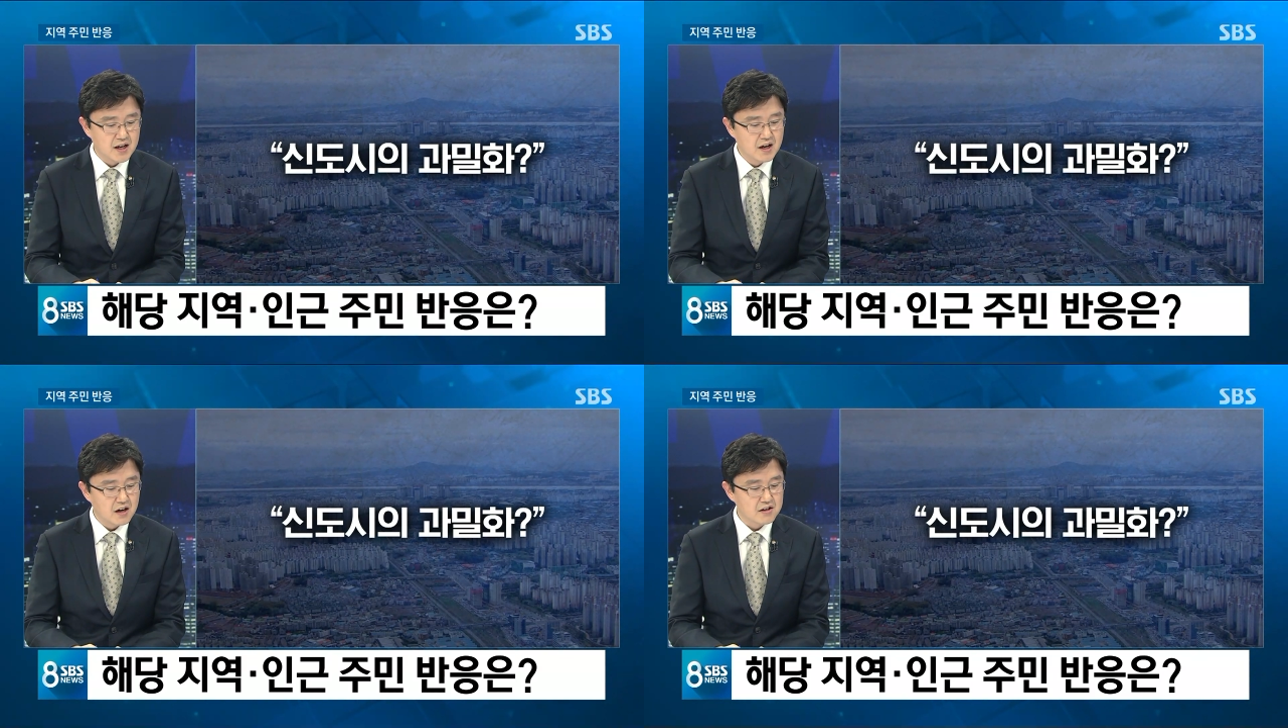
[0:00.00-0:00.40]

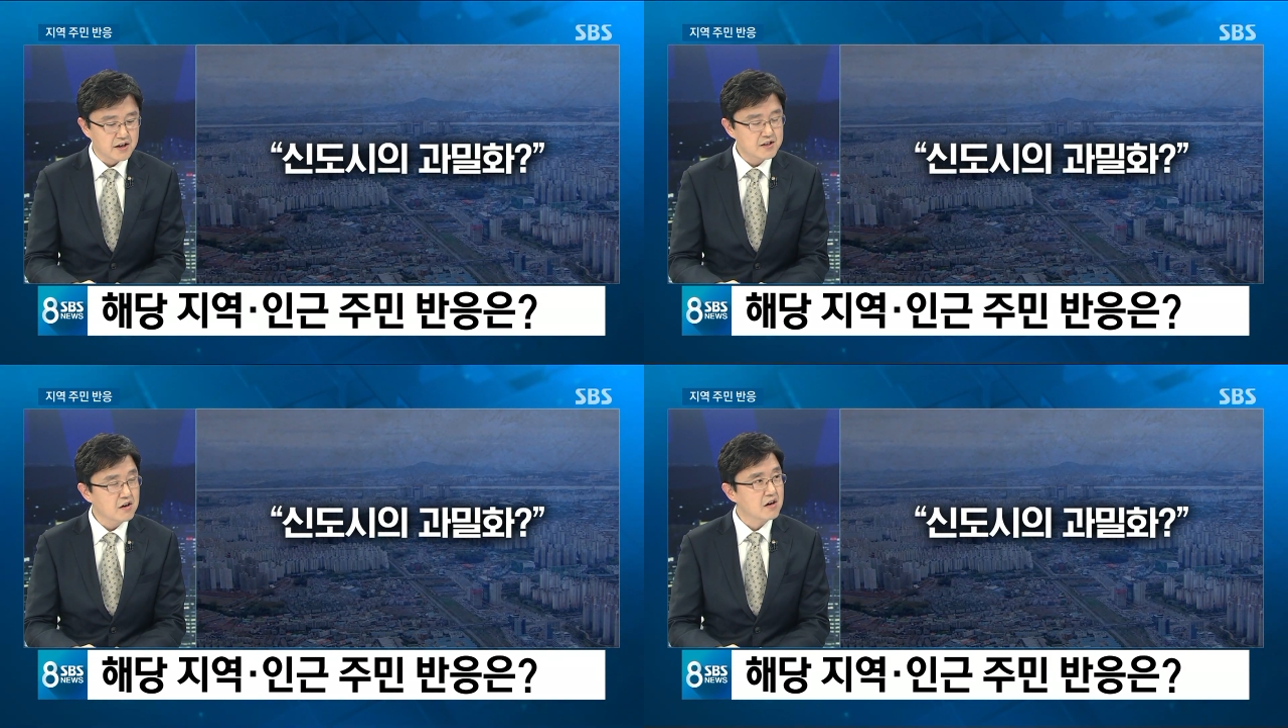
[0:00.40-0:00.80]
어,
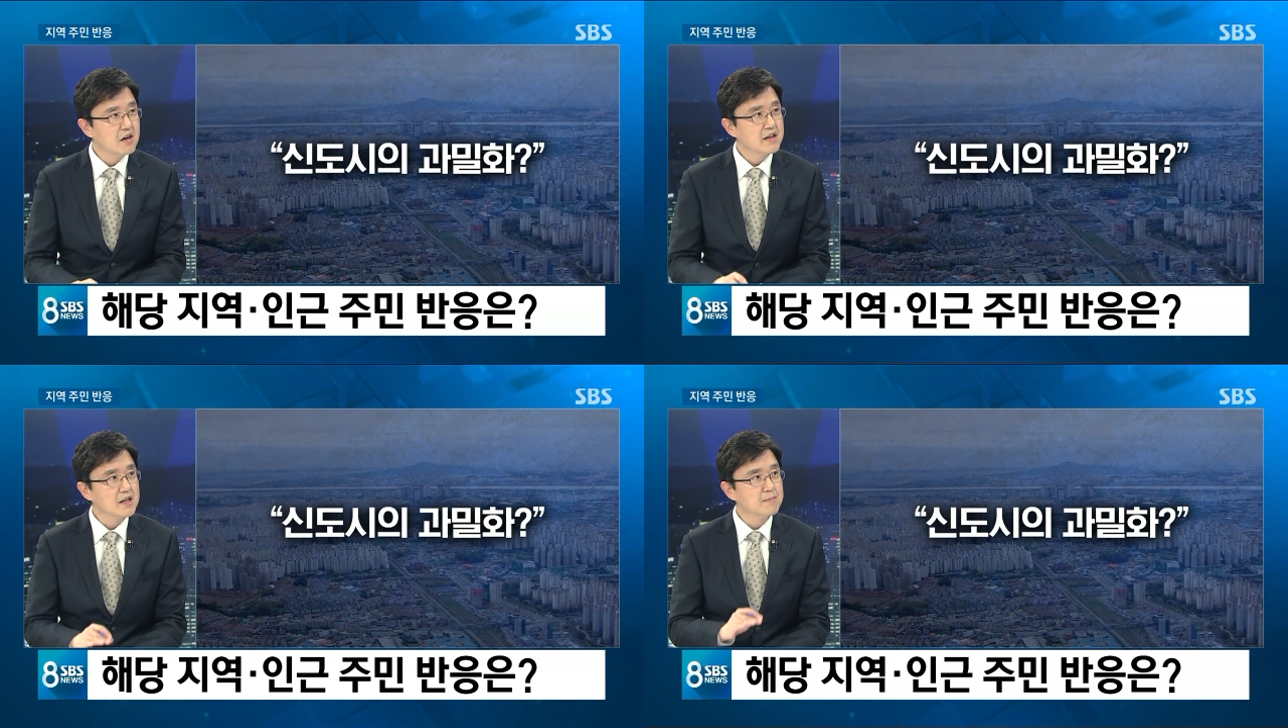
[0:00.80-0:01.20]
그래서
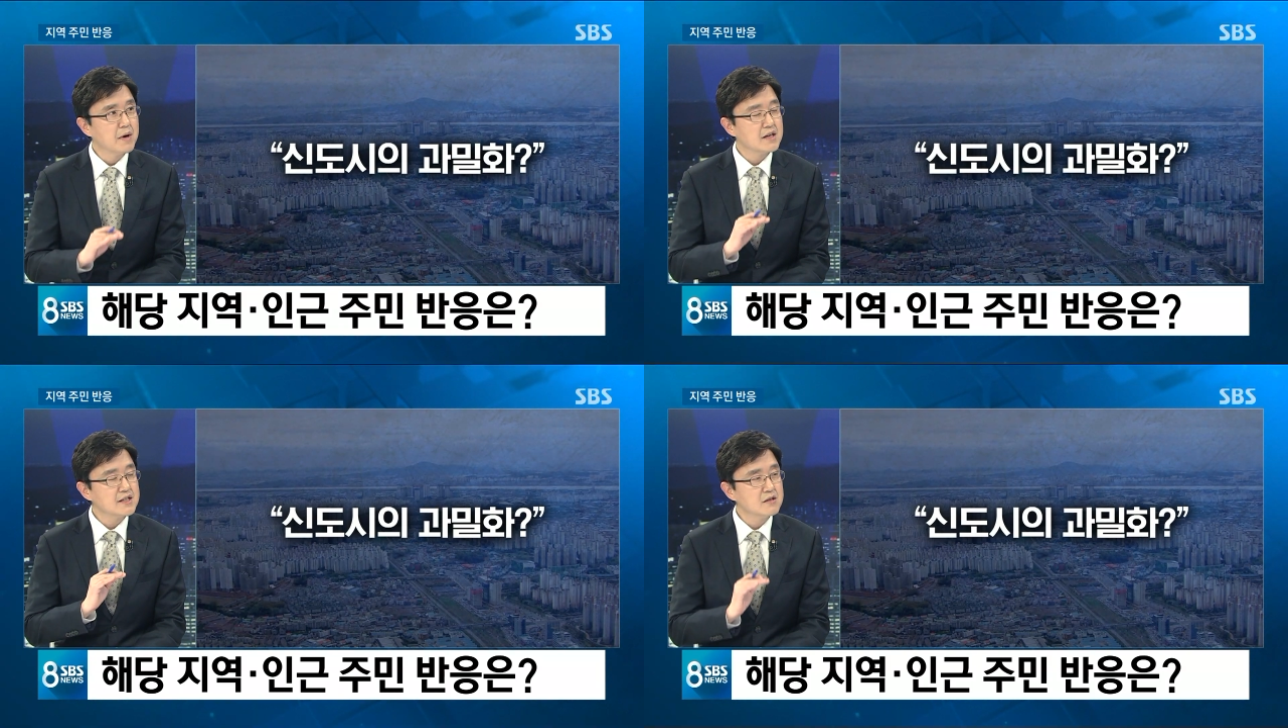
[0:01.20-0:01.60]

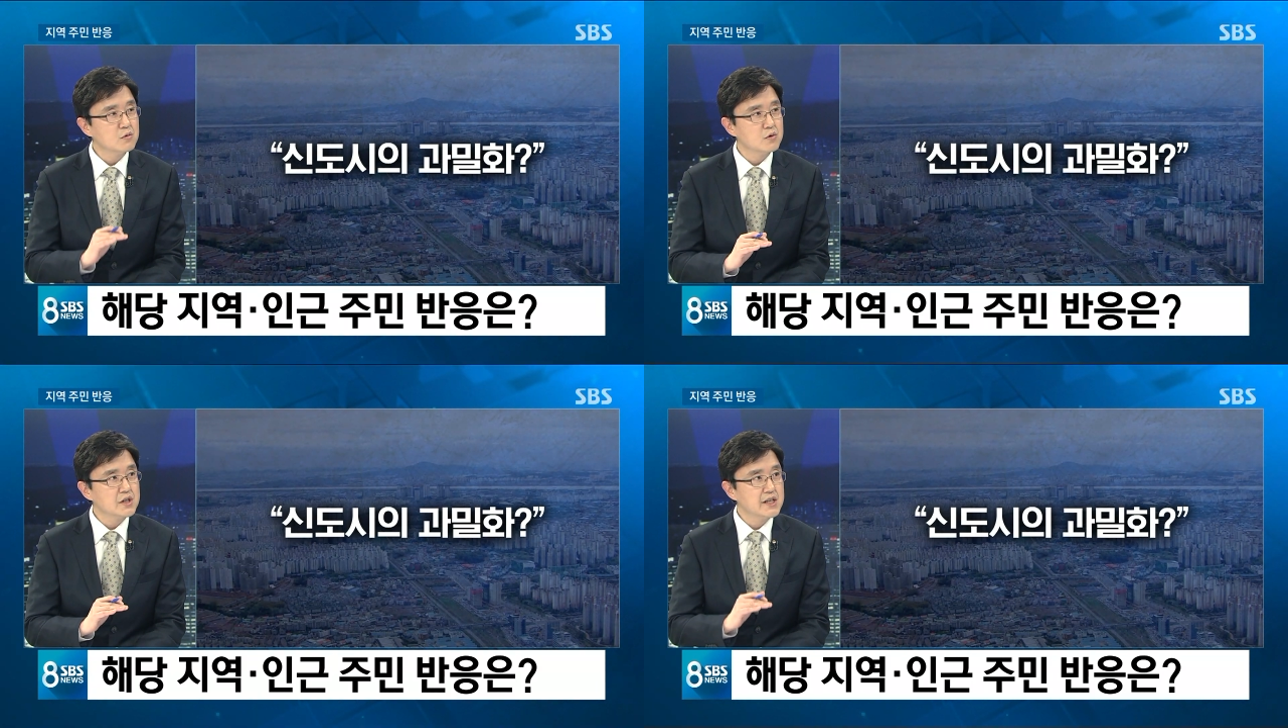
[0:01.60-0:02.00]
이른바
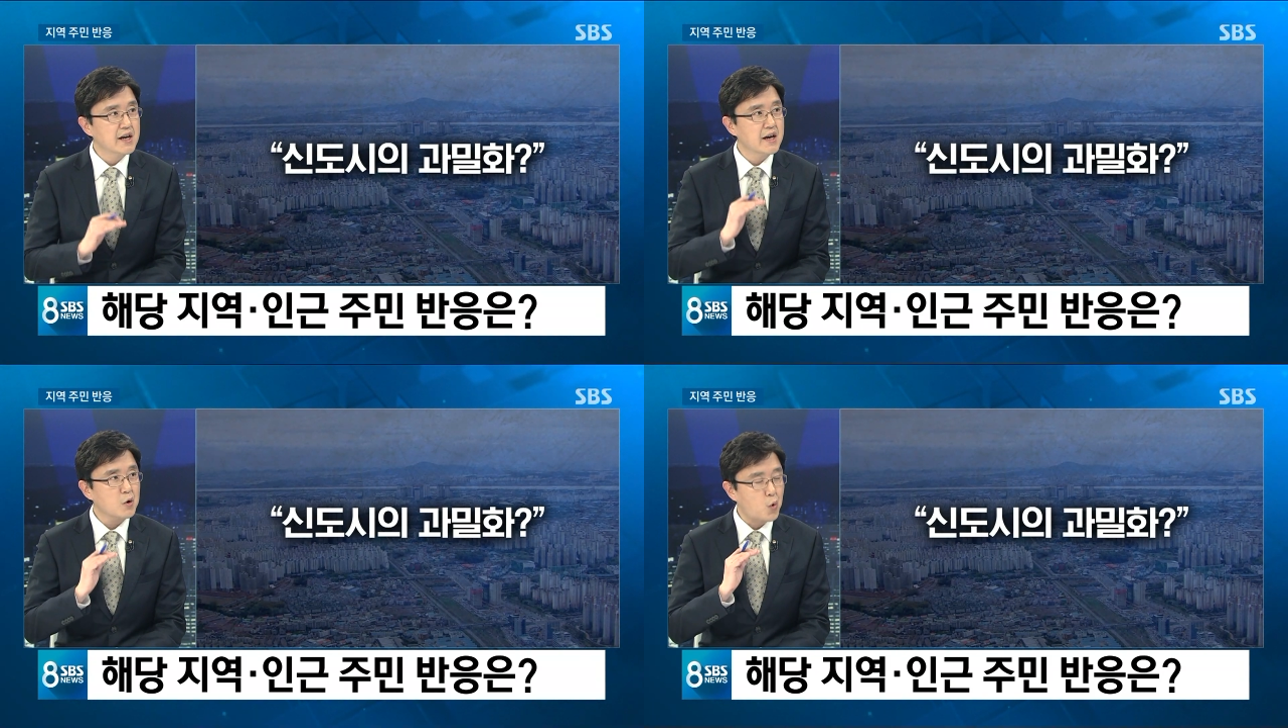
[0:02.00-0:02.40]

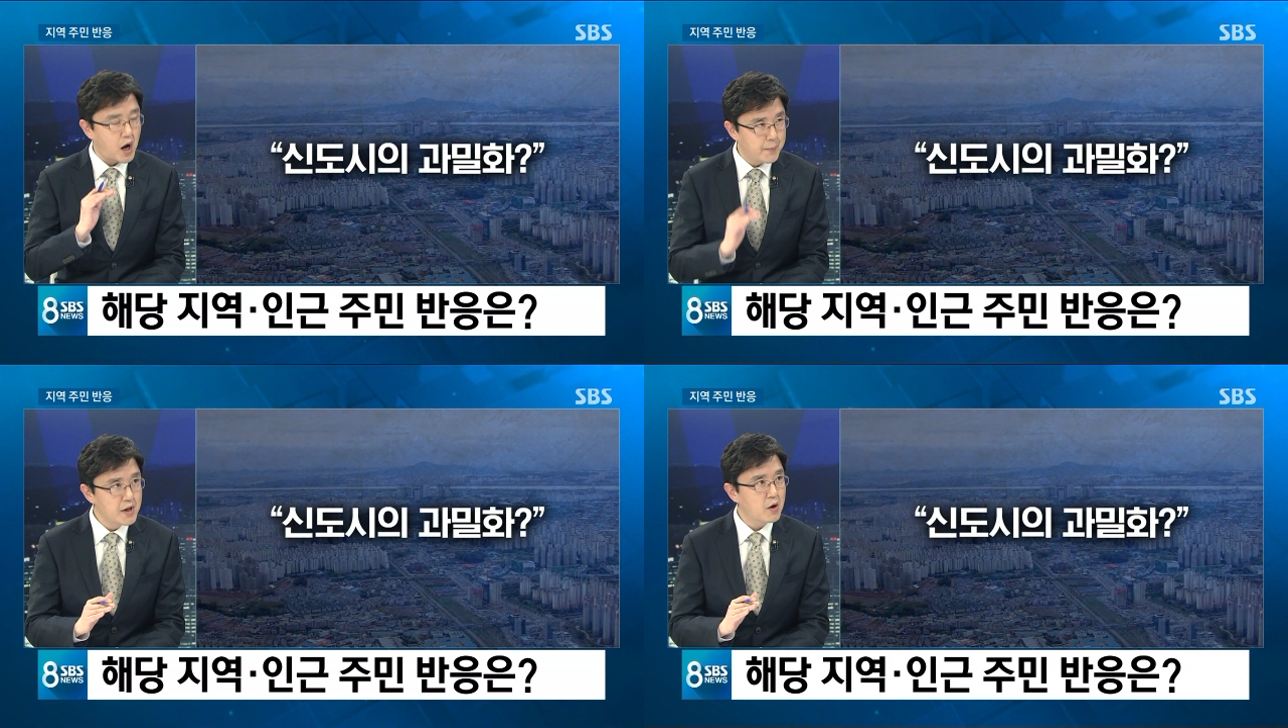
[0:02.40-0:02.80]
신도시의
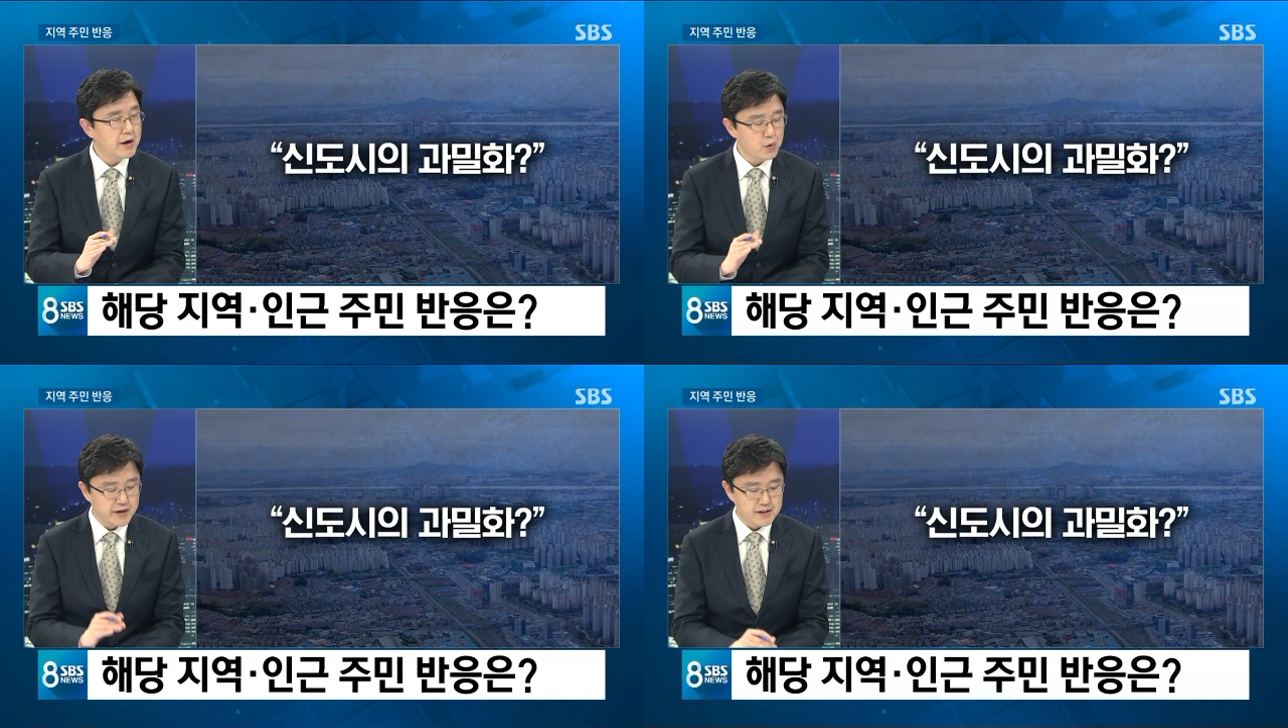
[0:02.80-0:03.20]

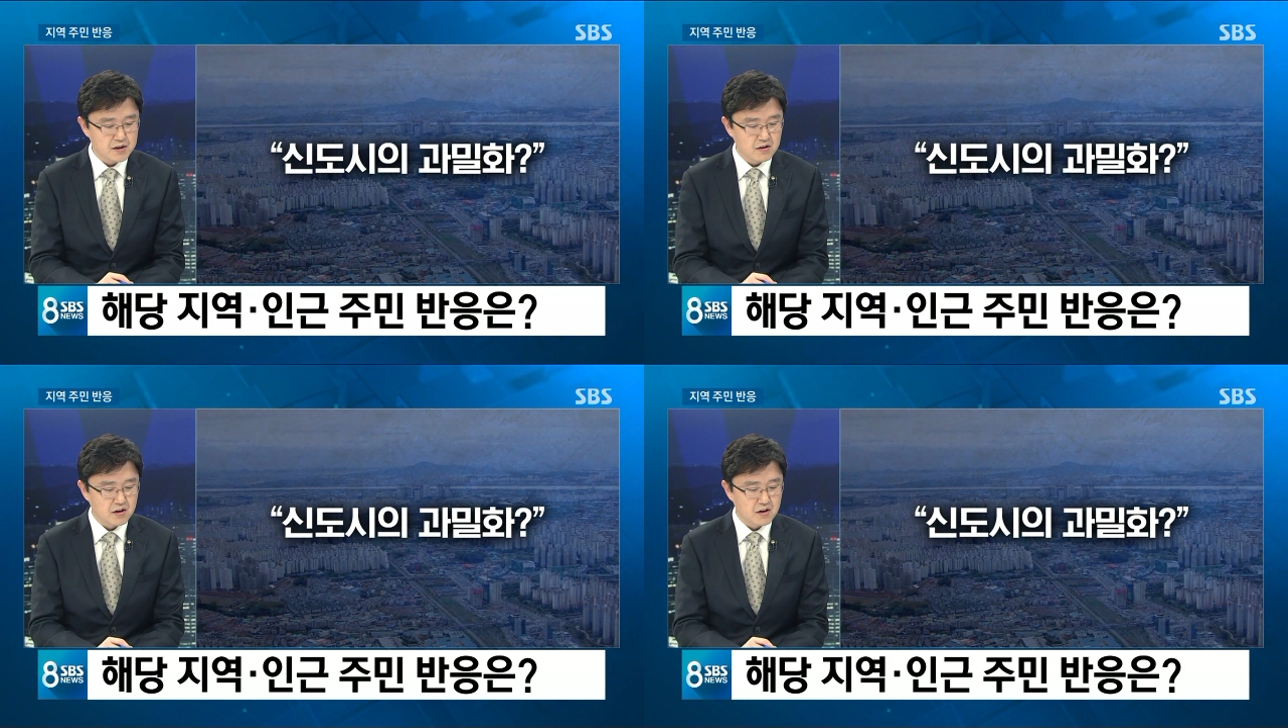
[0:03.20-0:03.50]
과밀화로 인해서